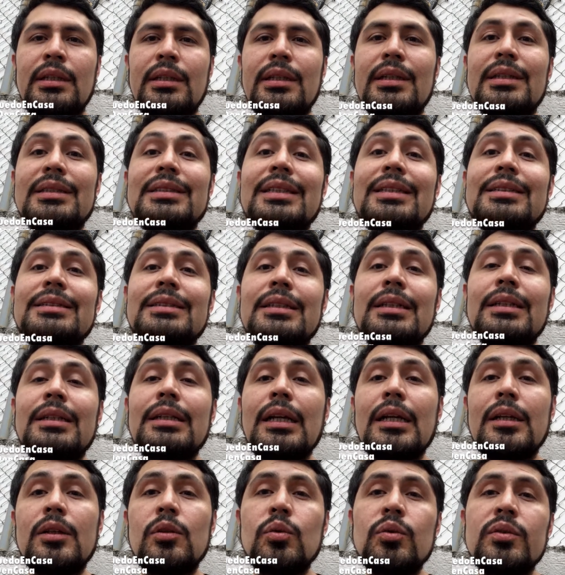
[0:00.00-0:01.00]
Es decir,
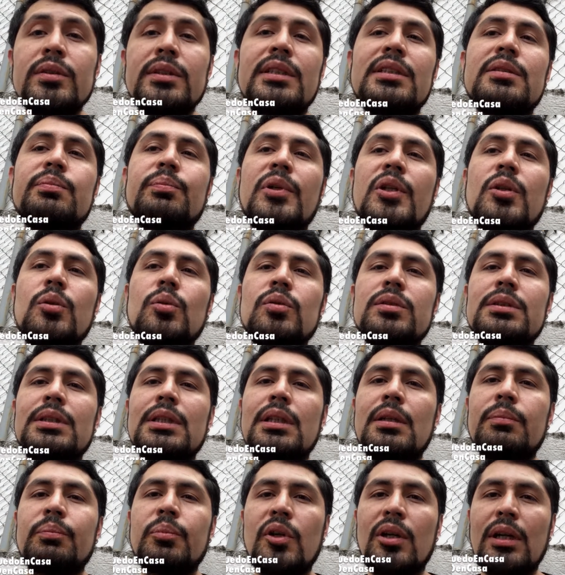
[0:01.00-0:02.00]
la luz es
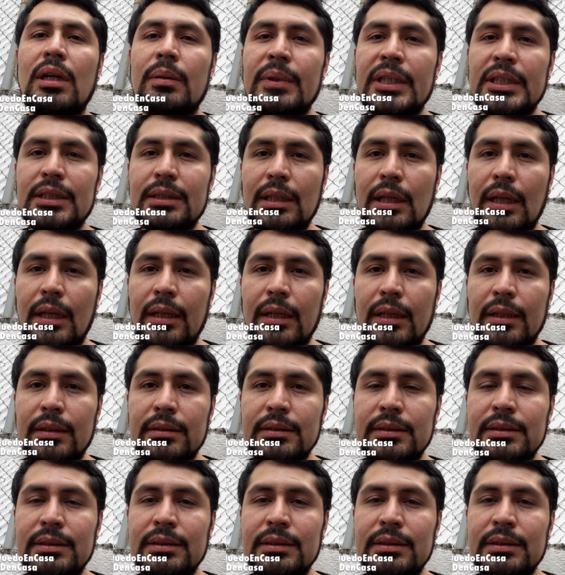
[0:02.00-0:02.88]
producida por la materia